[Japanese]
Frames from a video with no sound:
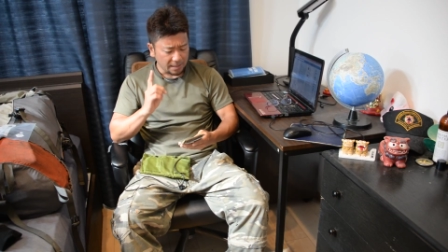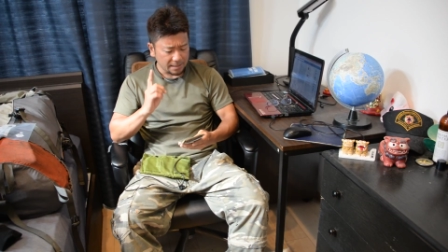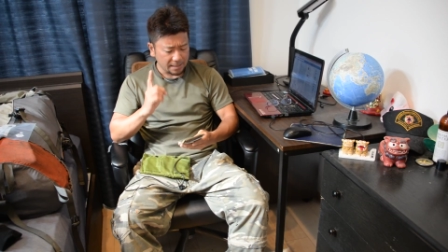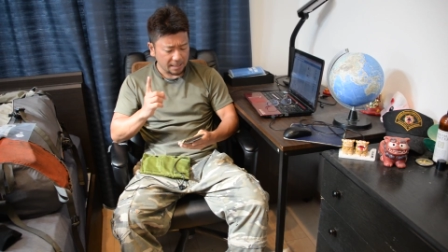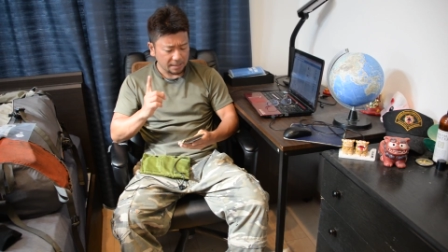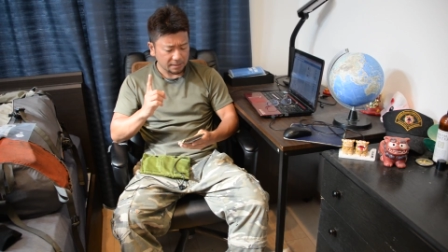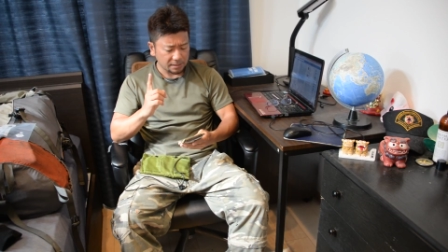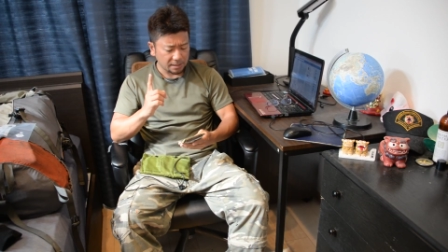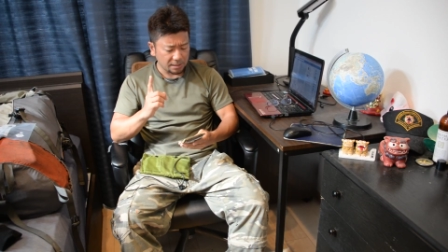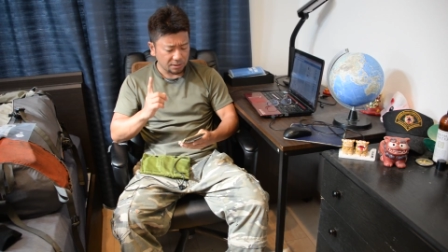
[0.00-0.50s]

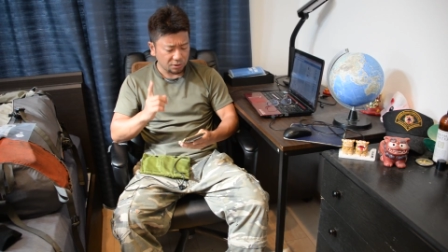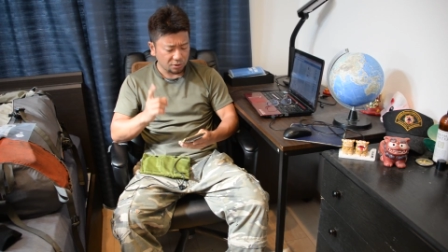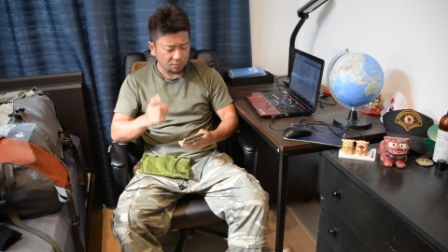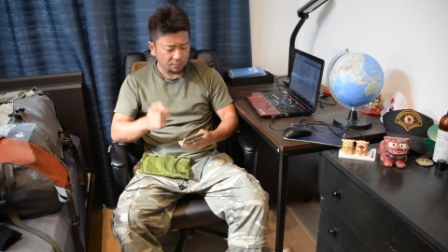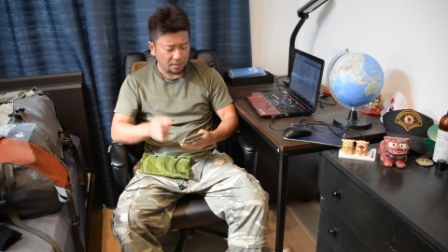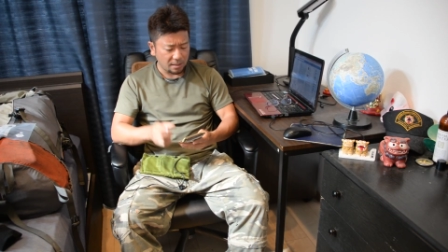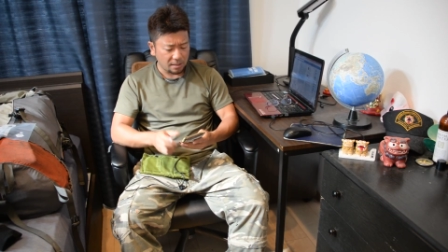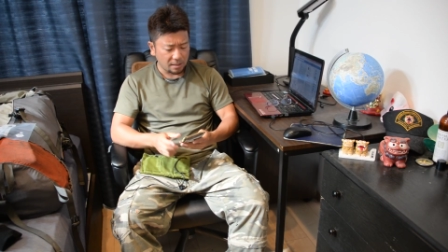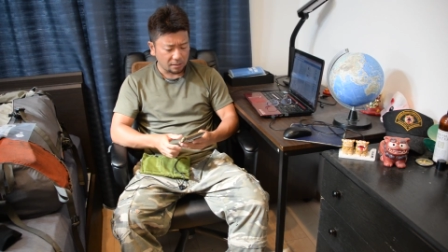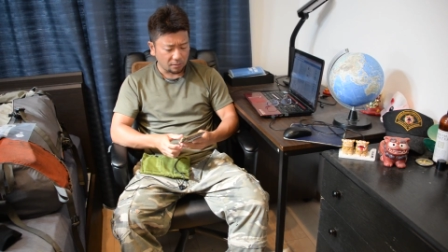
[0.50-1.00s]
130
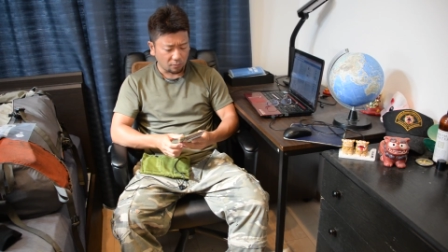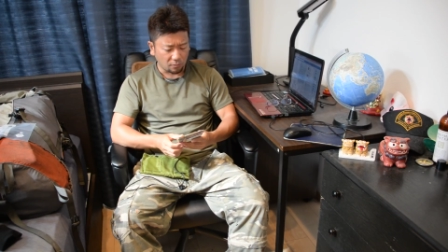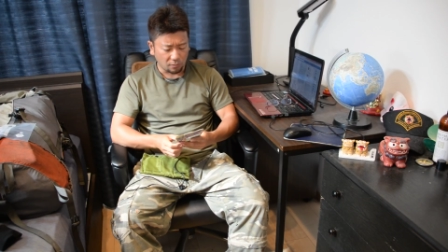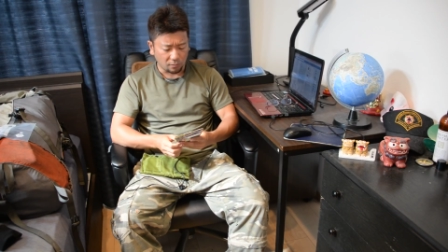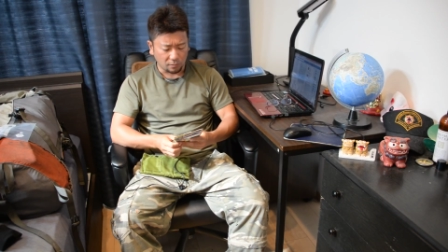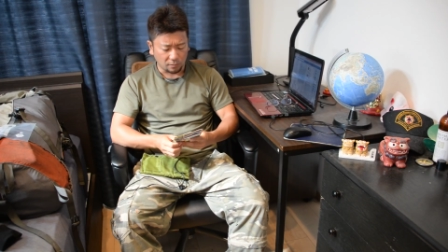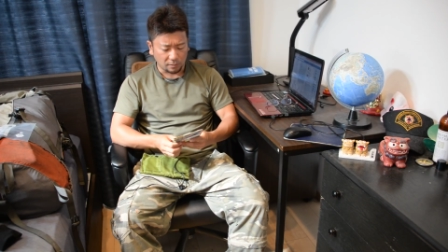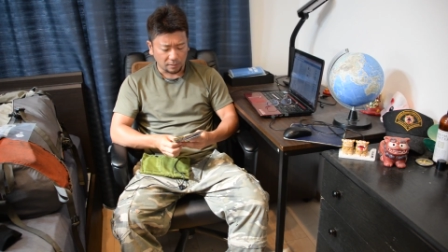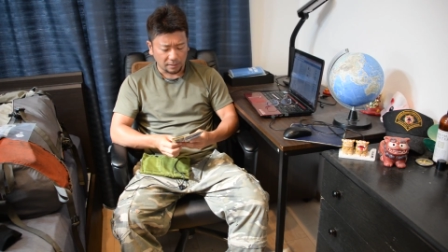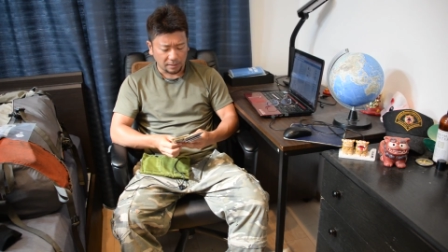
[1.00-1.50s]
万円とい
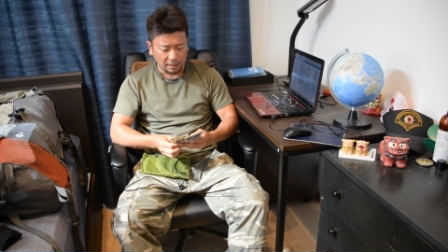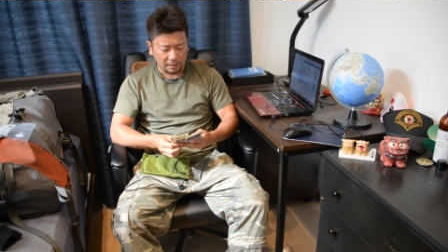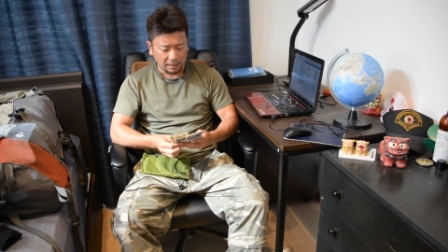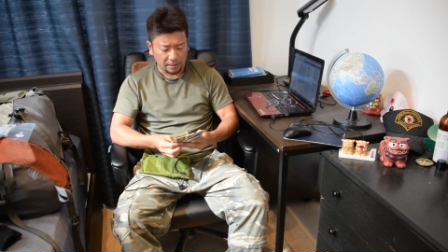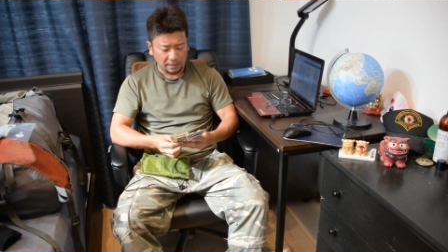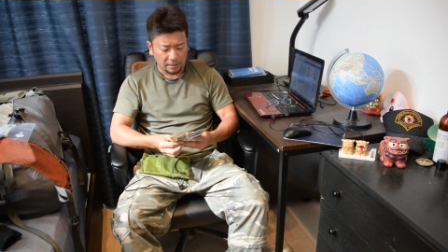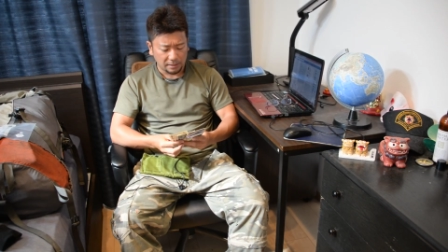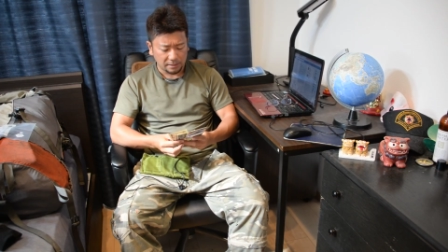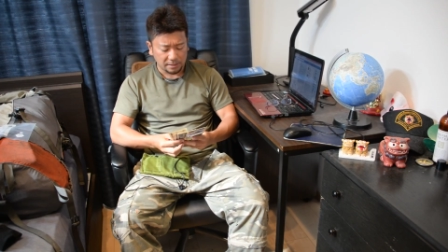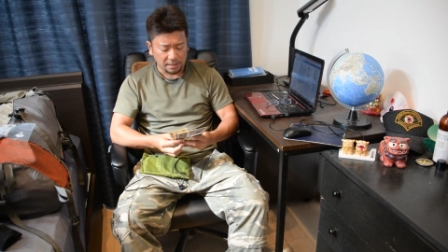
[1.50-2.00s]
うことでね
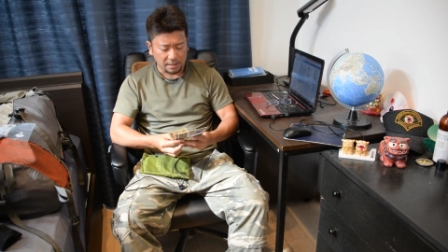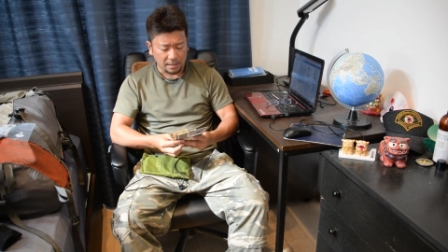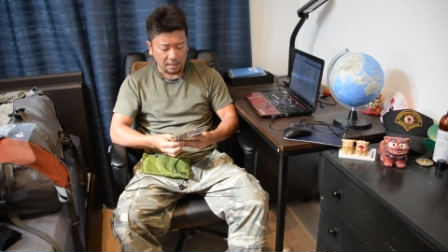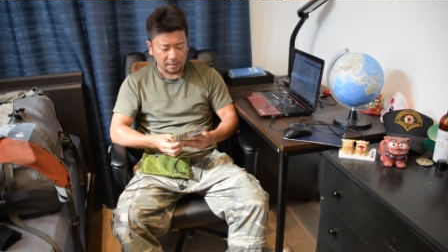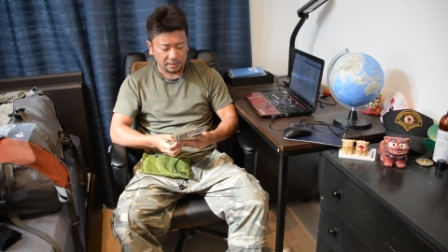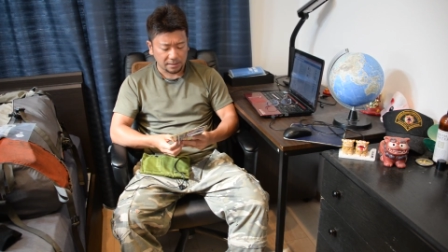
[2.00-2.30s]
じゃあ